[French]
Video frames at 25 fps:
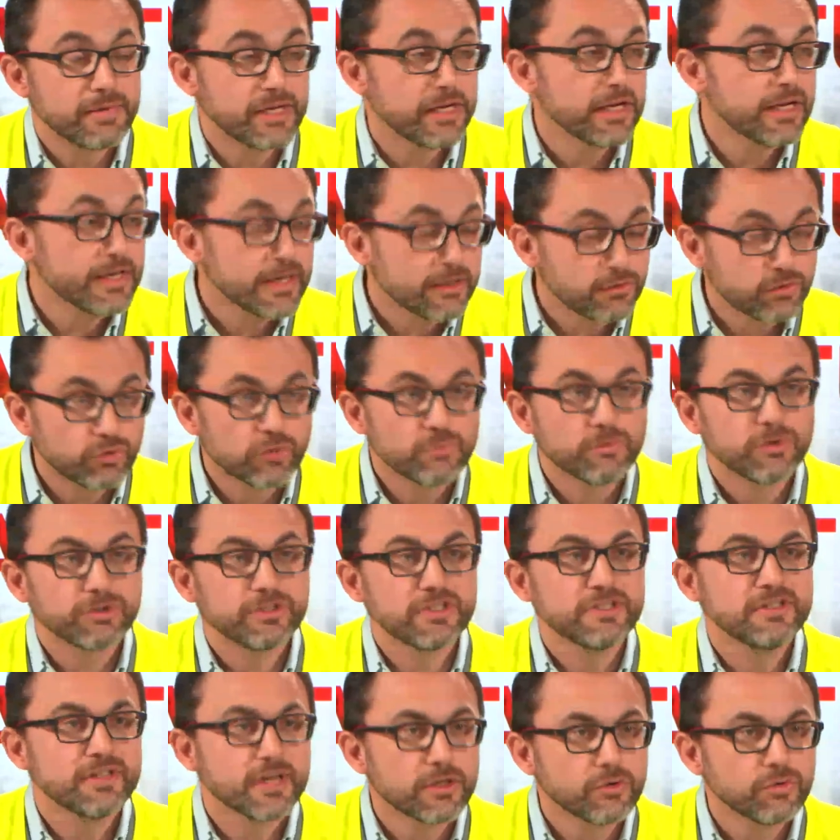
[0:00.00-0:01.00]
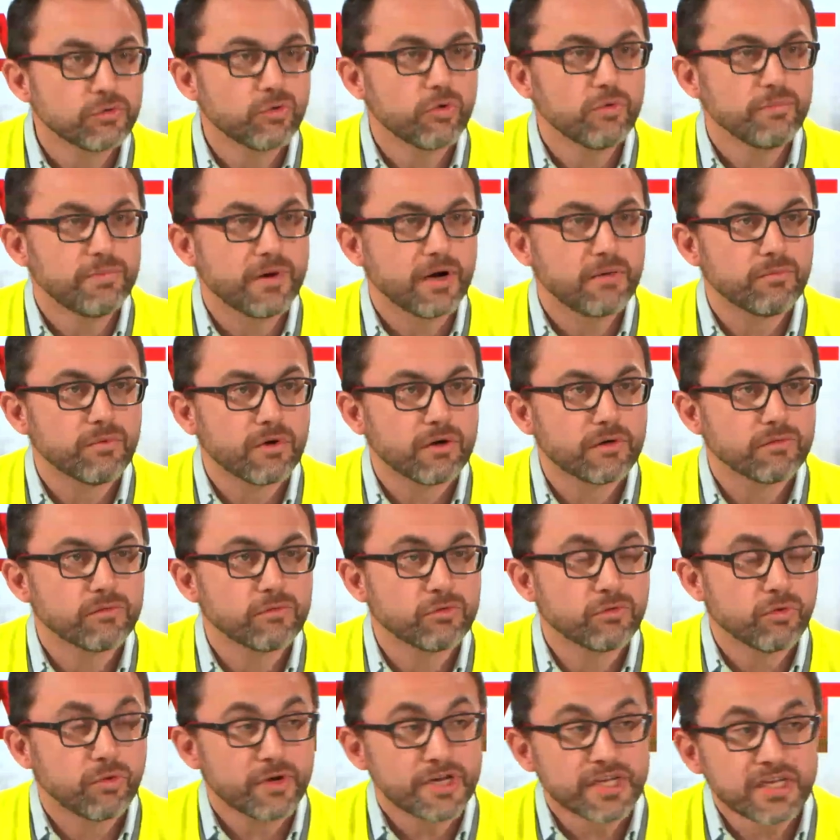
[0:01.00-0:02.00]
Ben là, il a été augmenté d'un euro par
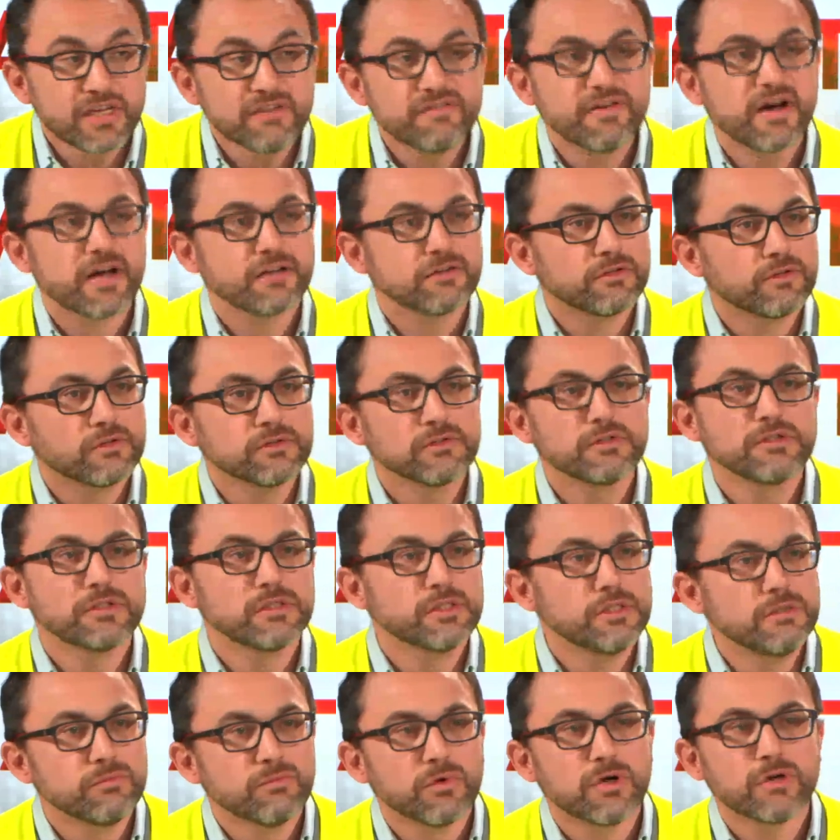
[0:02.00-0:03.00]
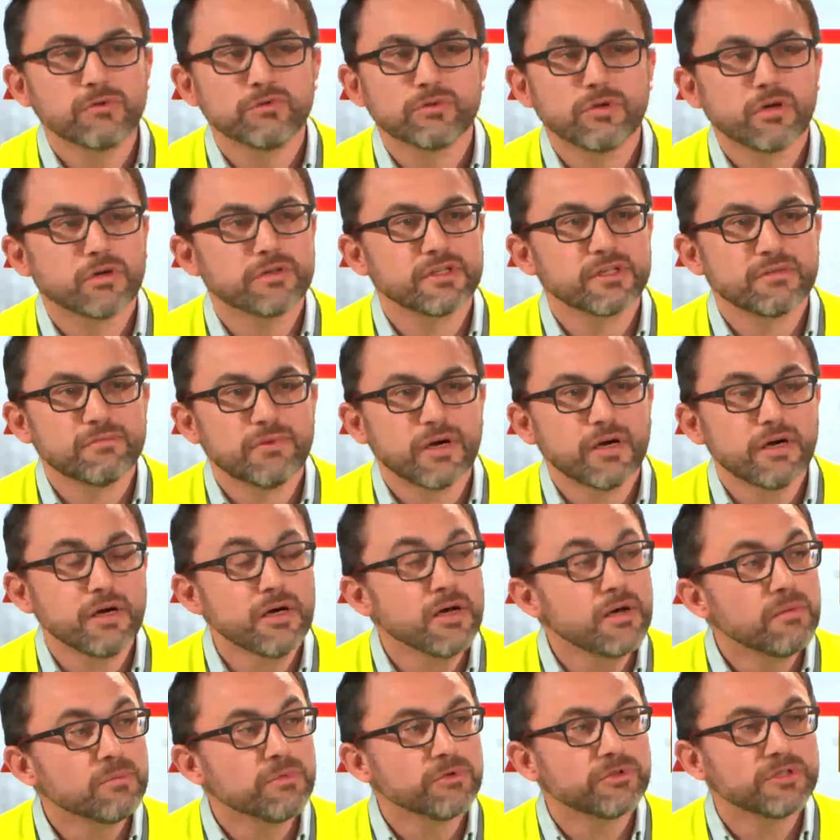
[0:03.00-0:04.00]
mois. Vous croyez qu'il va attendre six mois du grand
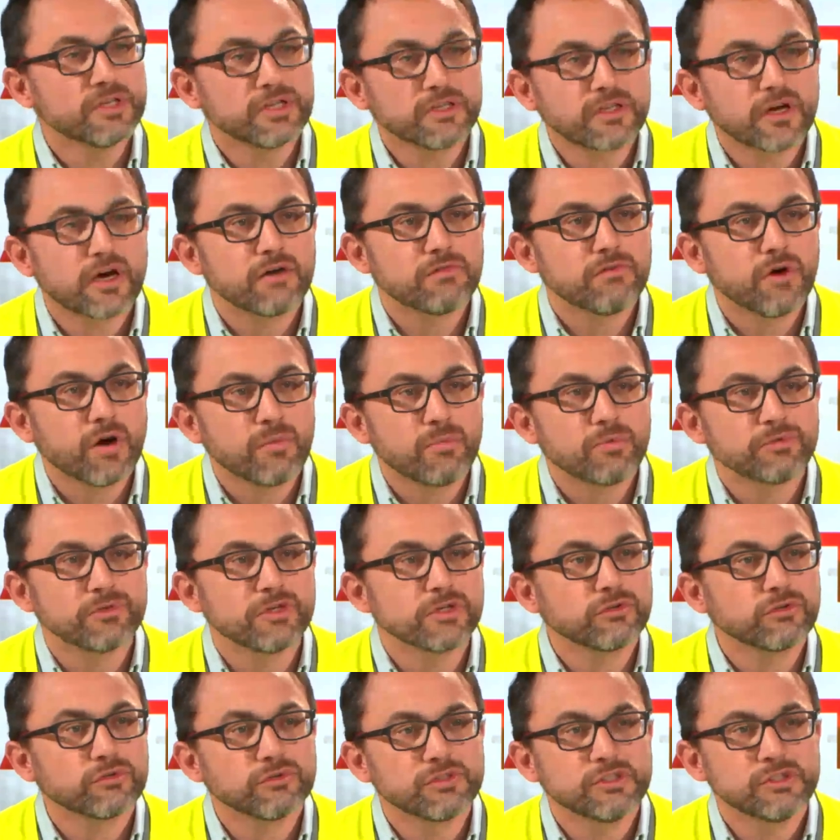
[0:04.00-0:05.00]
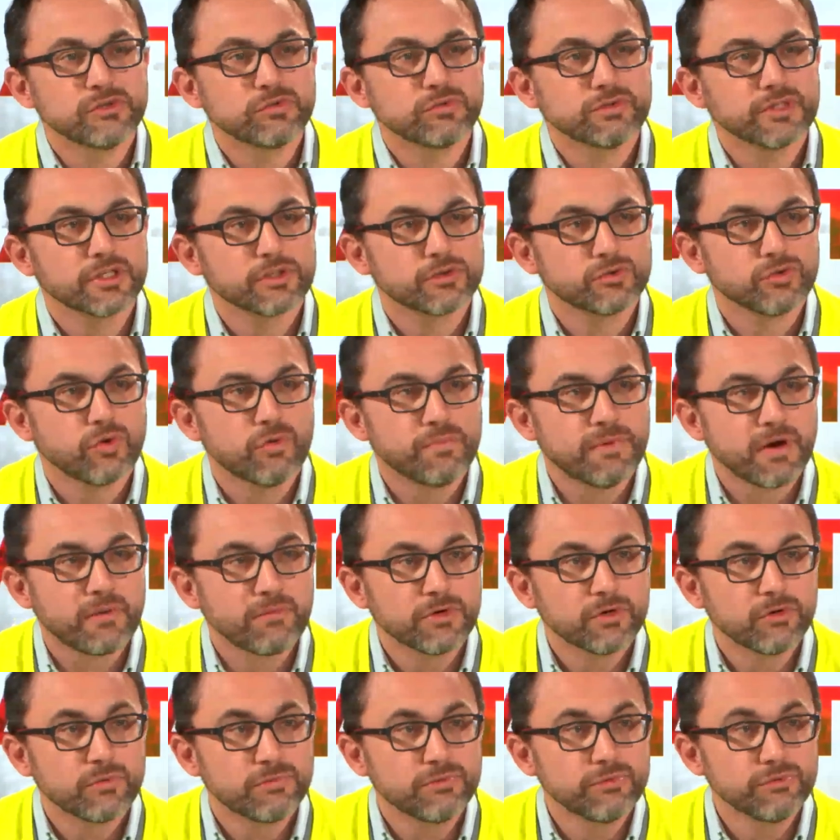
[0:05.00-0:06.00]
débat, peut-être avoir peut-être 10 ou 15 euros
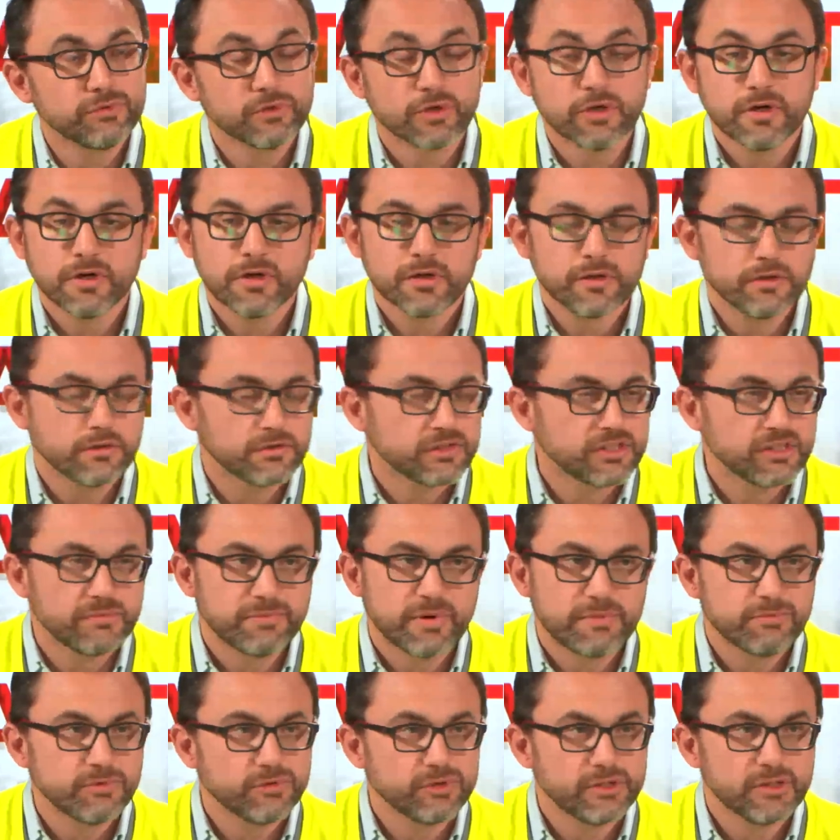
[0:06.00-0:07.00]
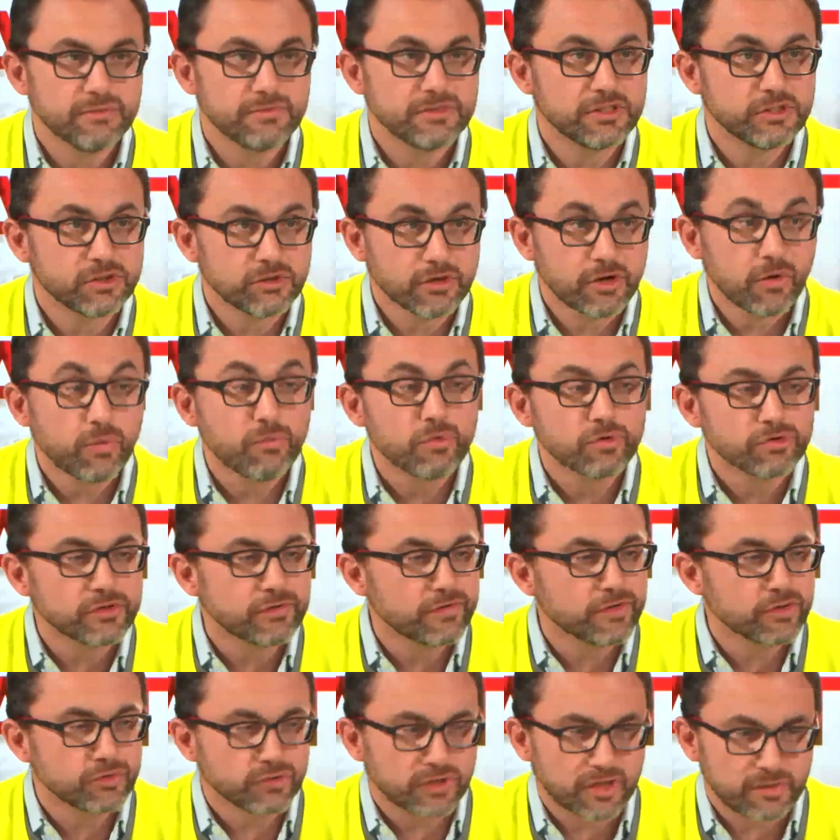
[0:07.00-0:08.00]
par mois de plus Non, c'est pas possible. Ces gens-là ont
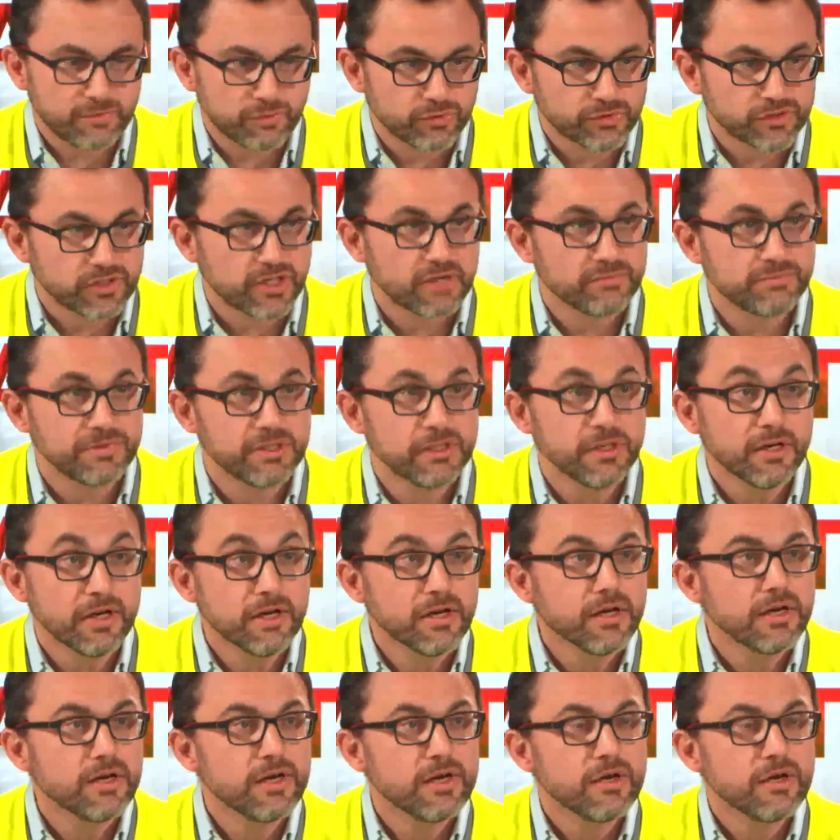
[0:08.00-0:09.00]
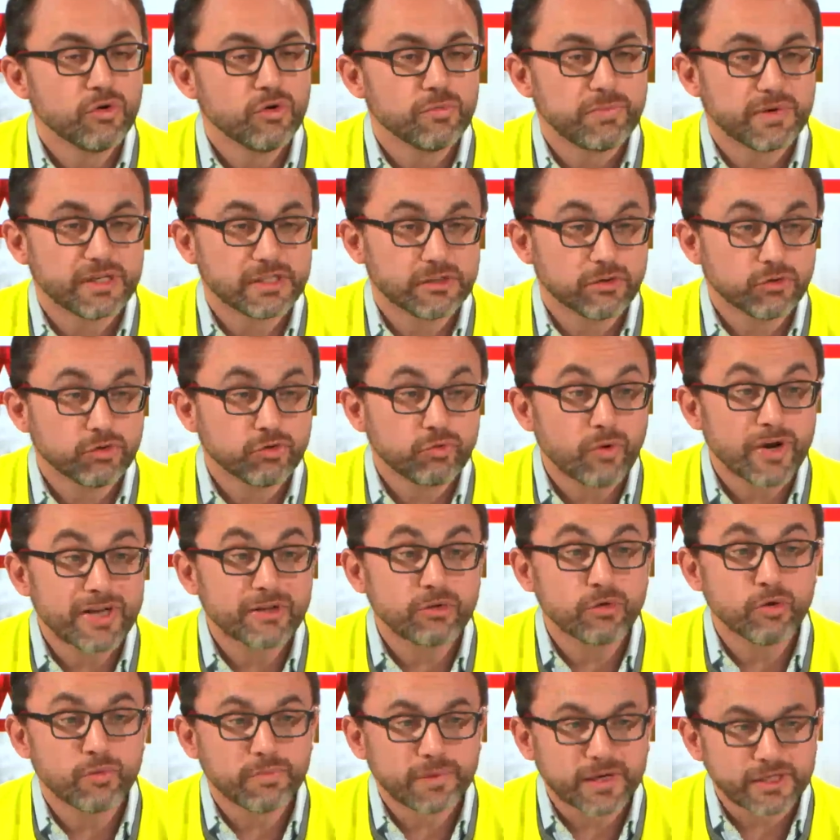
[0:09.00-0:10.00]
besoin d'avoir une réponse rapide. Le président
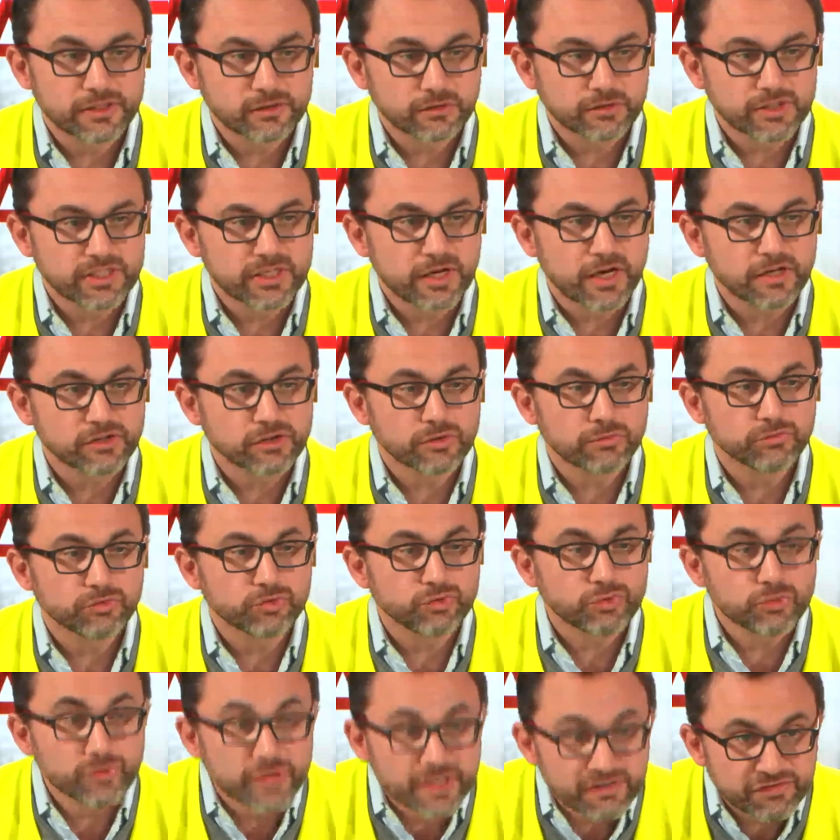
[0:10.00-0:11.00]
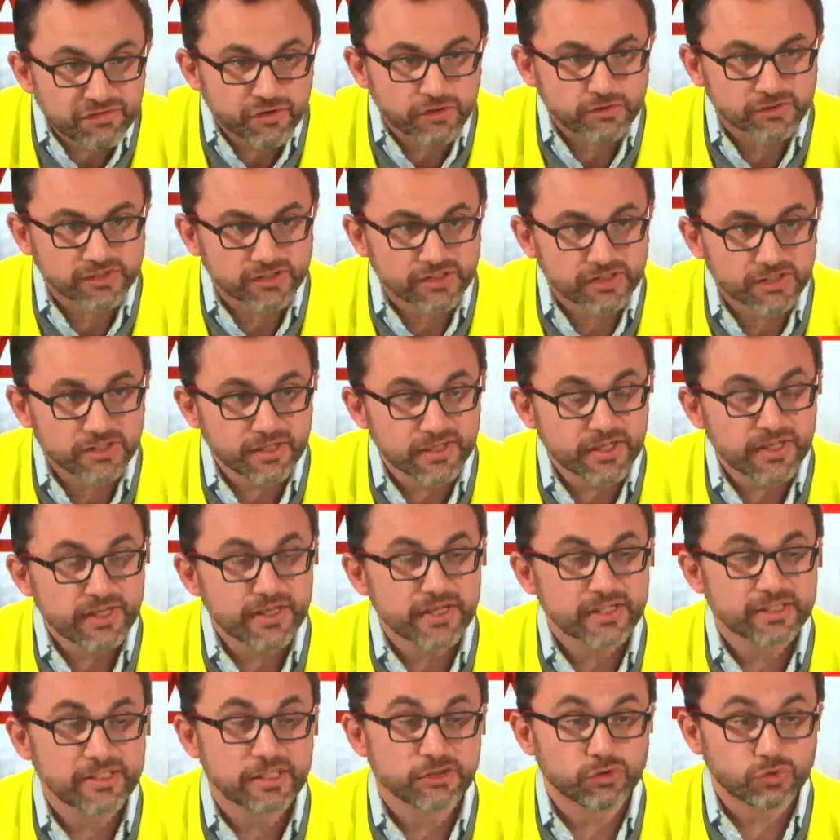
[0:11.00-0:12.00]
doit être le président qui rassemble tous les Français.
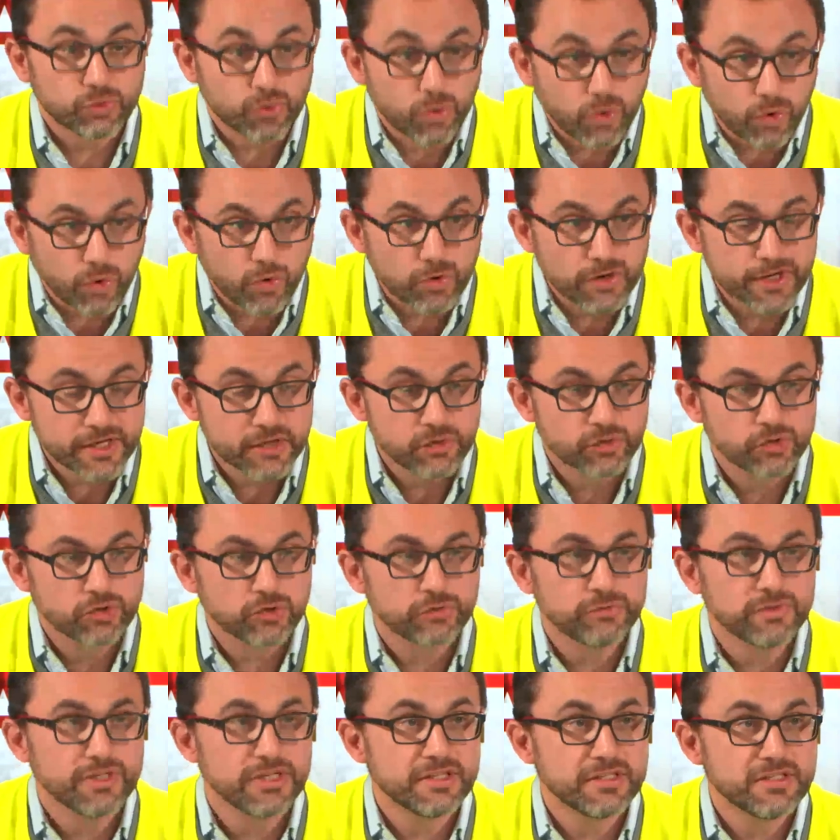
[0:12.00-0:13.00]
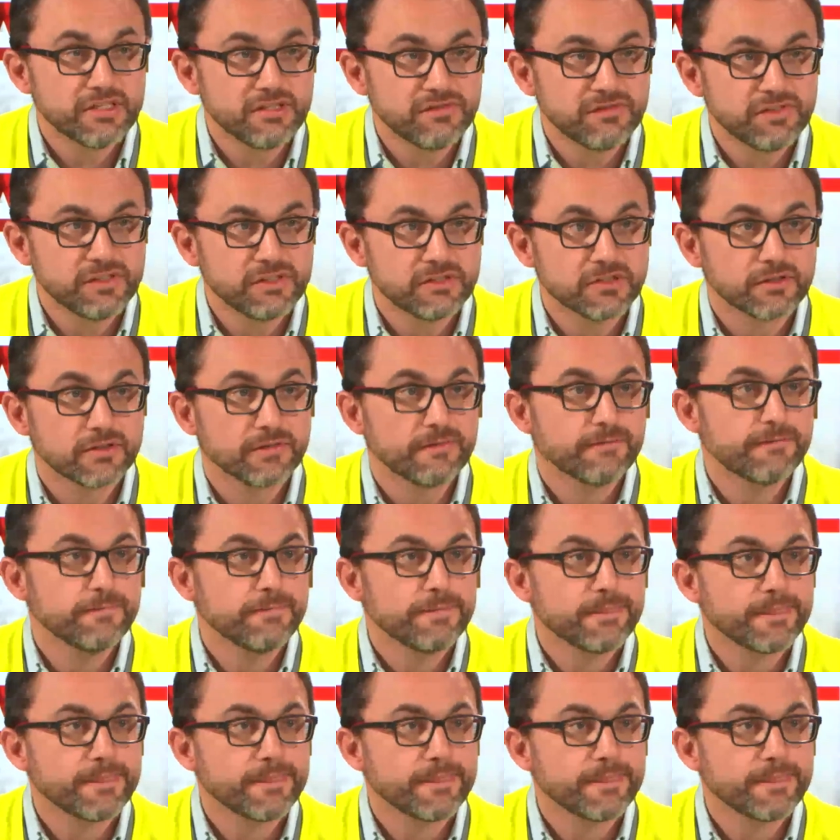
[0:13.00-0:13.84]
C'est son rôle et aujourd'hui, il les divise.